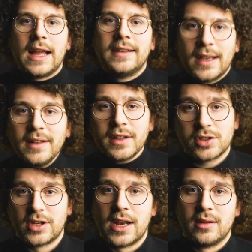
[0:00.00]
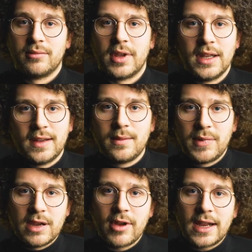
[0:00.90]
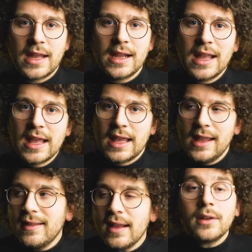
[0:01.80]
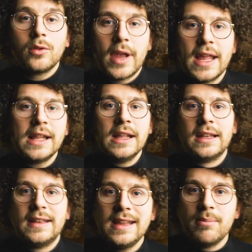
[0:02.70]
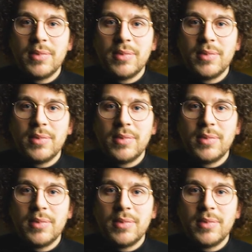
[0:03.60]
An dritter Stelle in diesem Bierranking ist aktuell die